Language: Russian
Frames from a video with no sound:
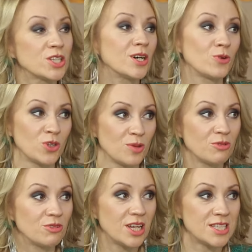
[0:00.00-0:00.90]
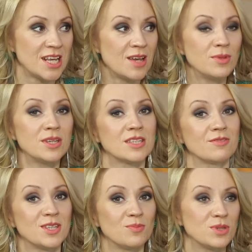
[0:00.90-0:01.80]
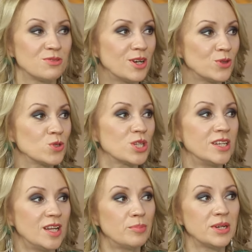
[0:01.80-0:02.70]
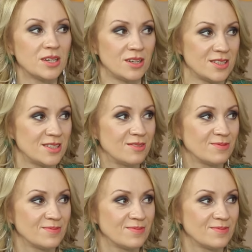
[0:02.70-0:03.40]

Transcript: с короткими волосами и совсем без волос она прекрасна.